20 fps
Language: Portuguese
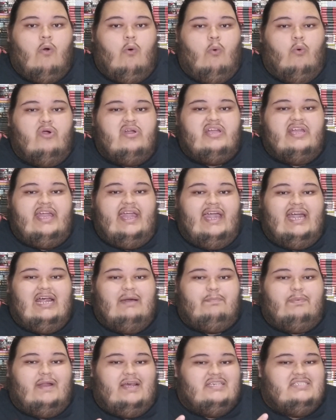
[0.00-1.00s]
o que é
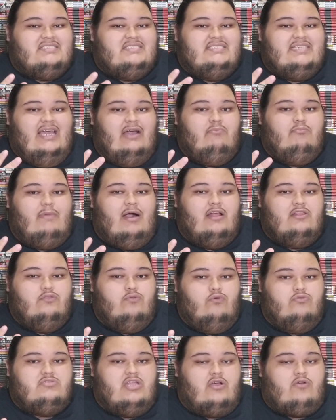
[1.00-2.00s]
para ser uma
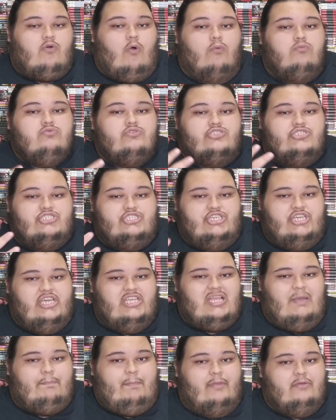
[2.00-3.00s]
luta
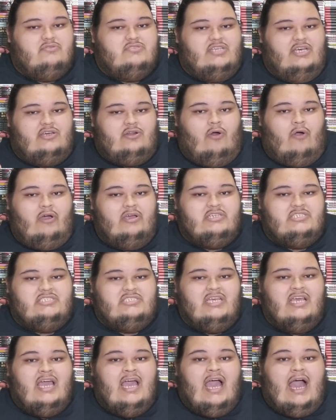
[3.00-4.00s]
contida pelos
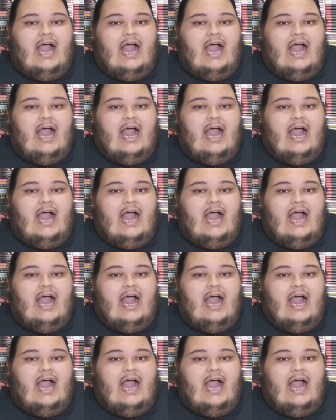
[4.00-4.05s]
heróis